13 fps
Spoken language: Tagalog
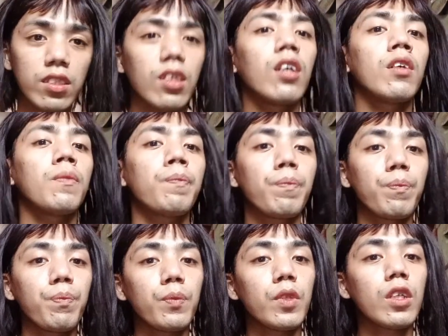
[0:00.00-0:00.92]

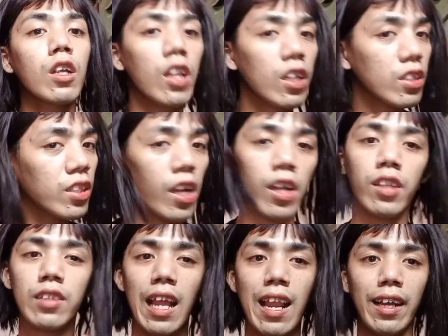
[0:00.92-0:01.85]
isang click
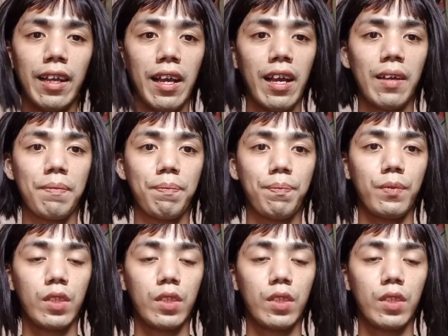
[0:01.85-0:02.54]
niya lang talaga